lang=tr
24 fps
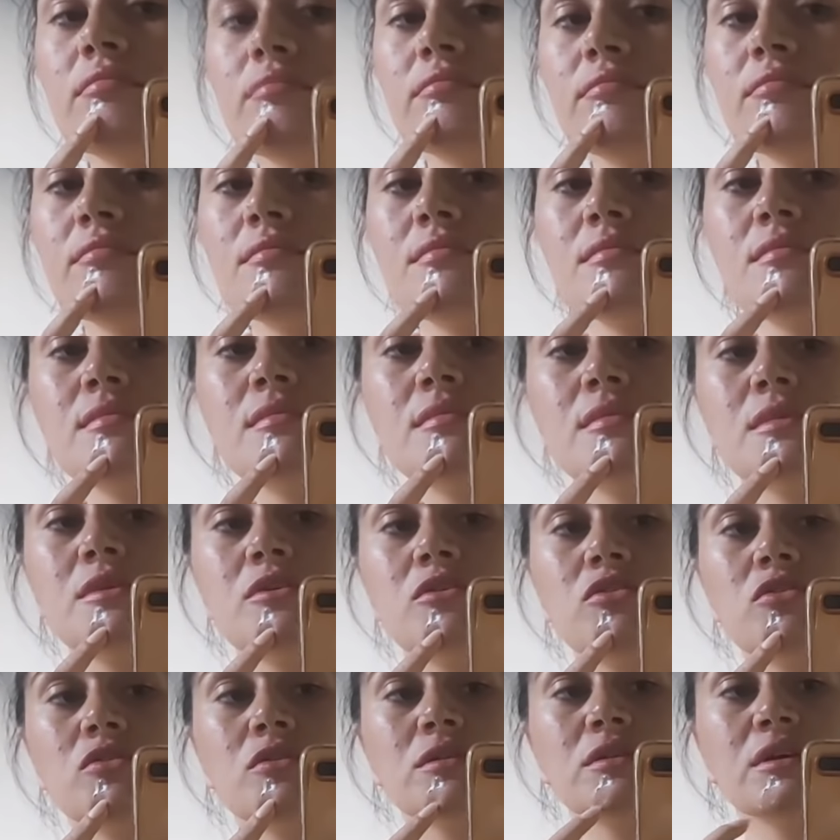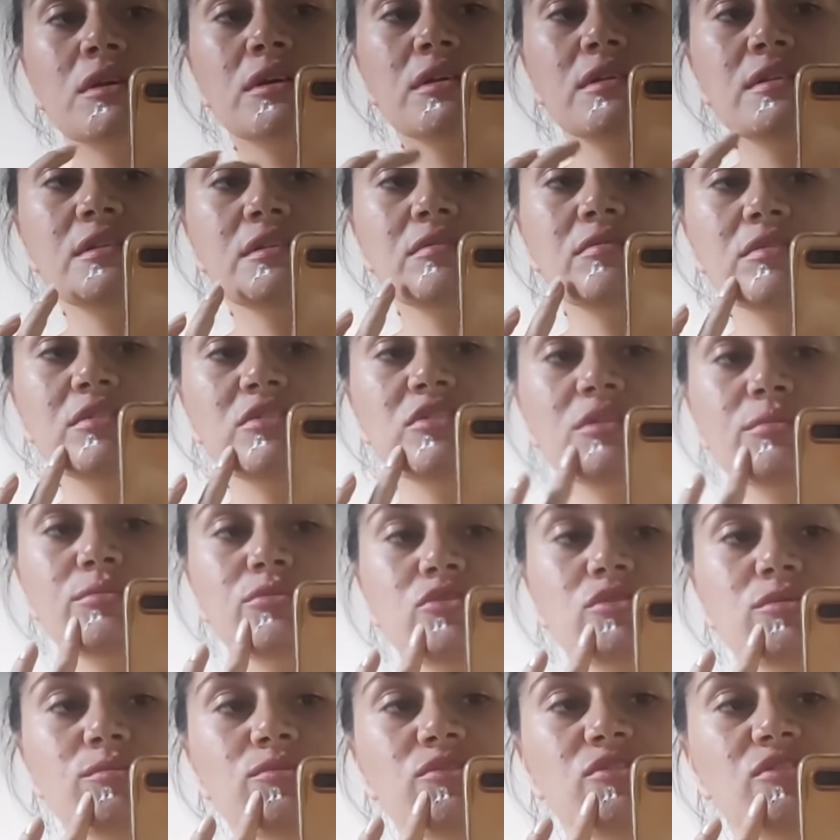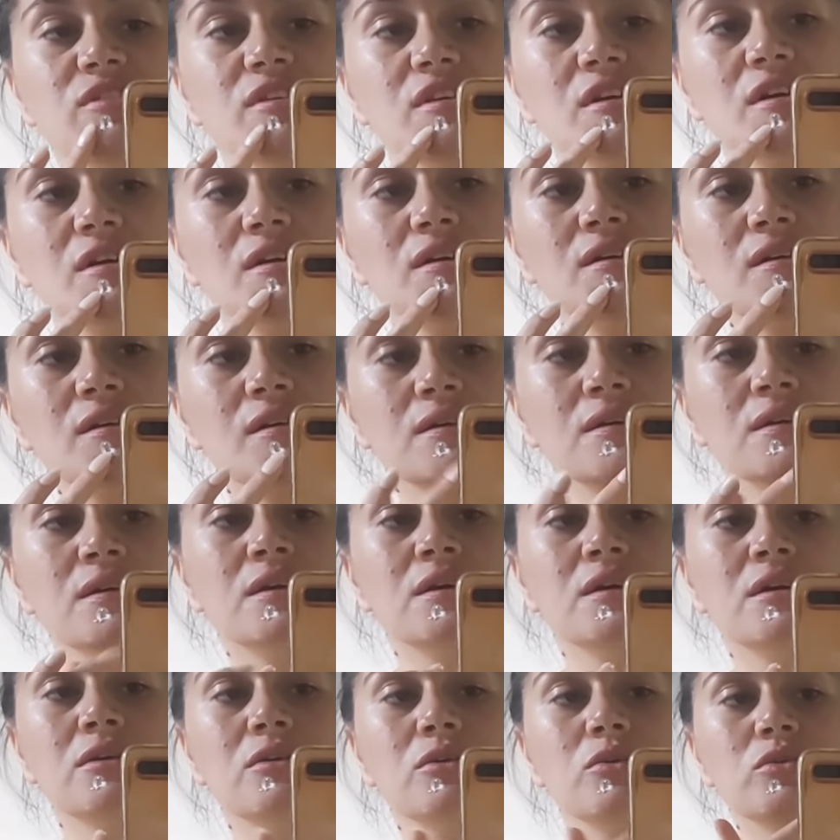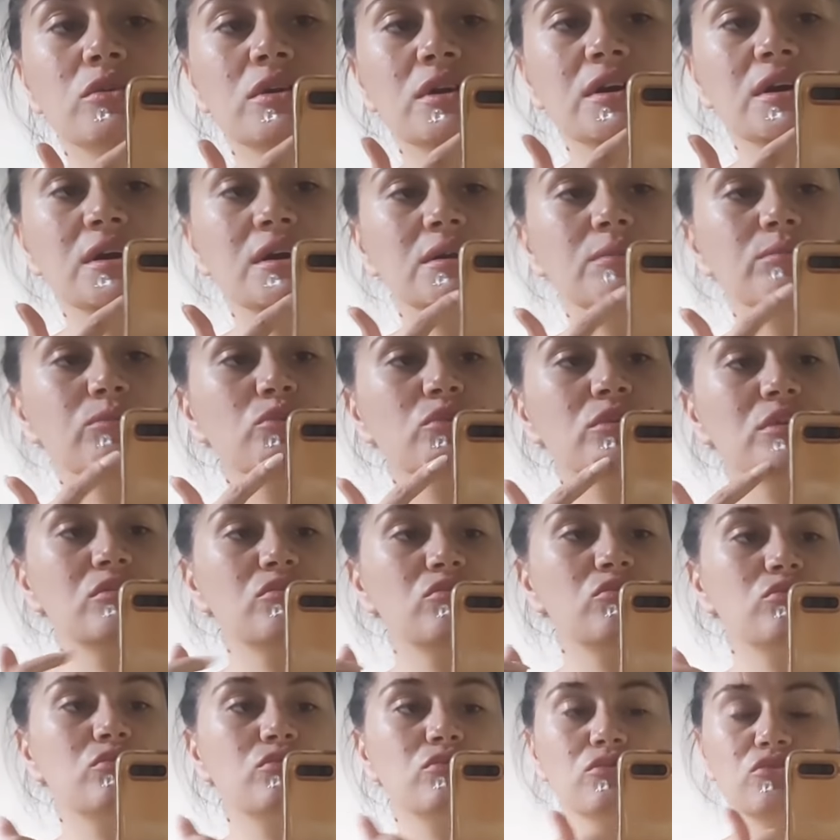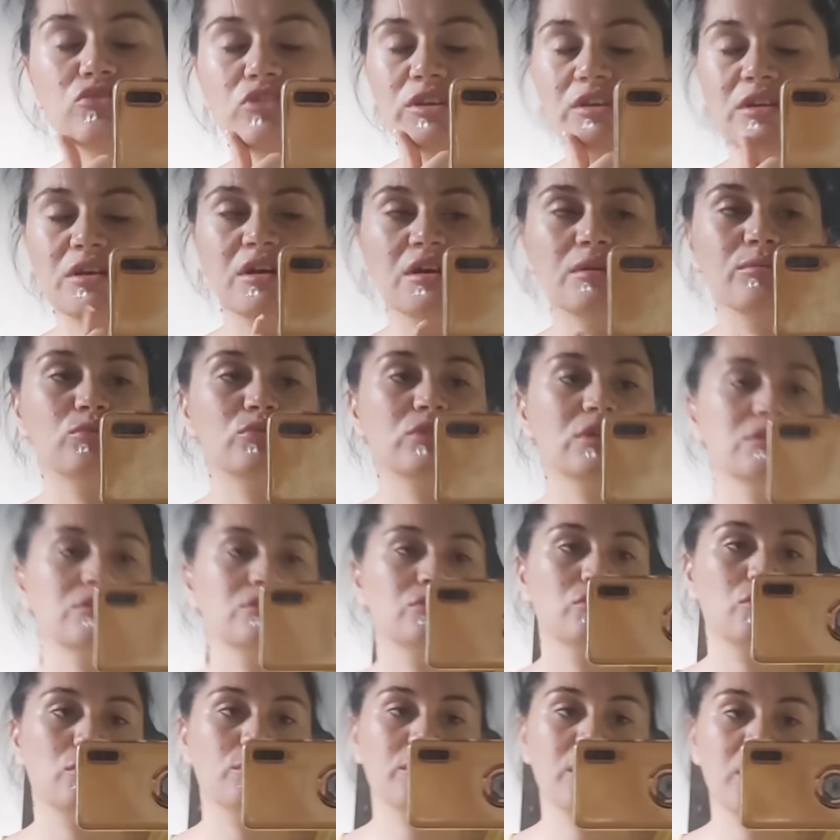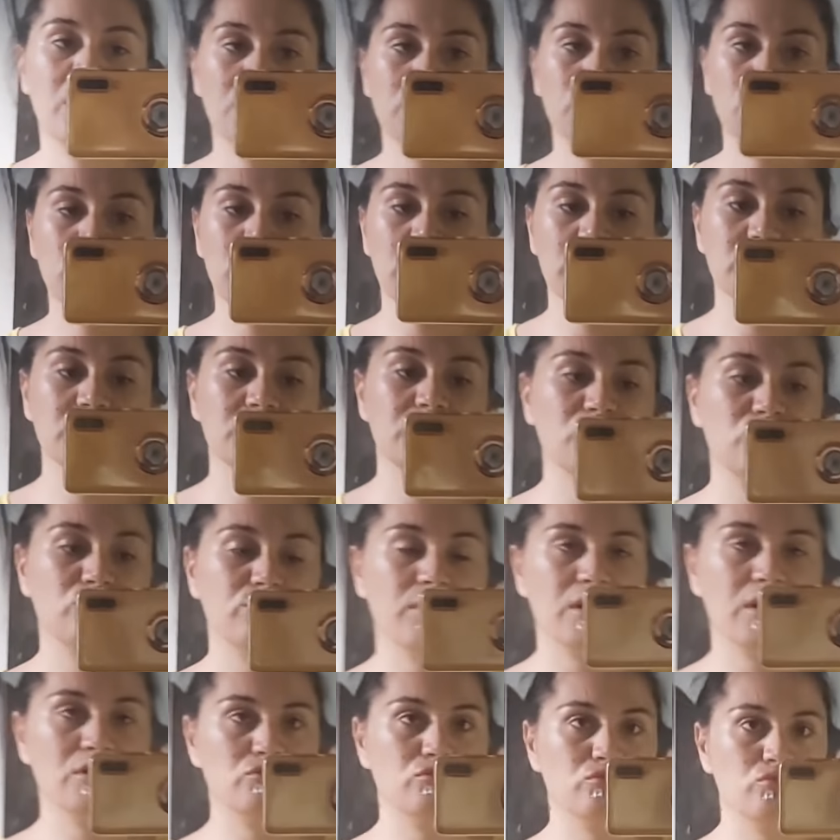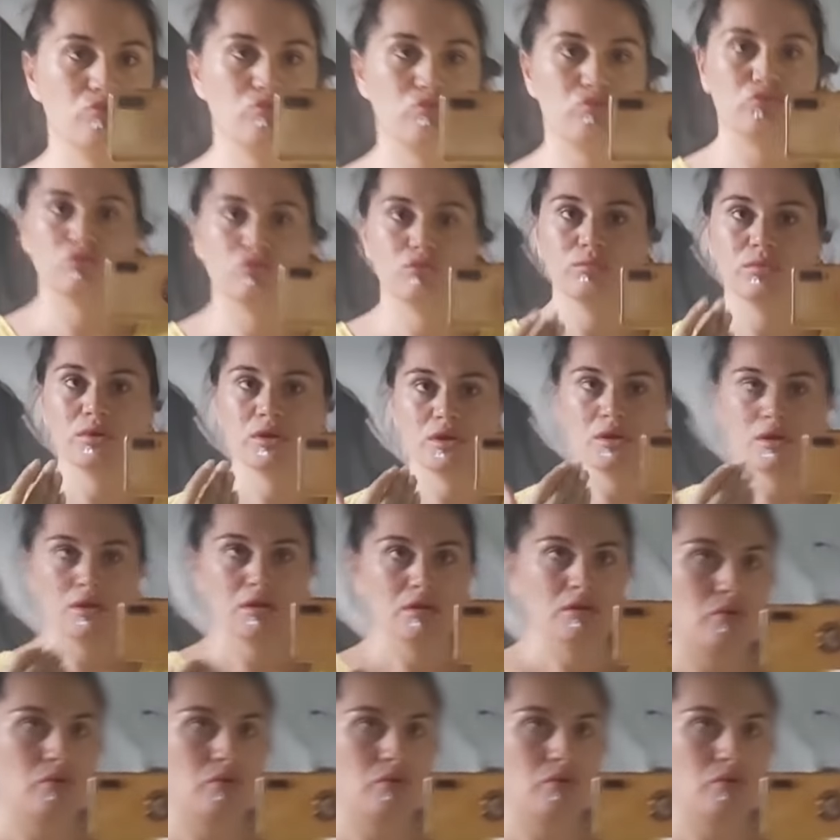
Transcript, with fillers: şurada sivilcem çıkmıştı ya. Ona karbonat sür şey karbonat diyorum. Karbonatlı diş macunu sürdüm. O biraz onun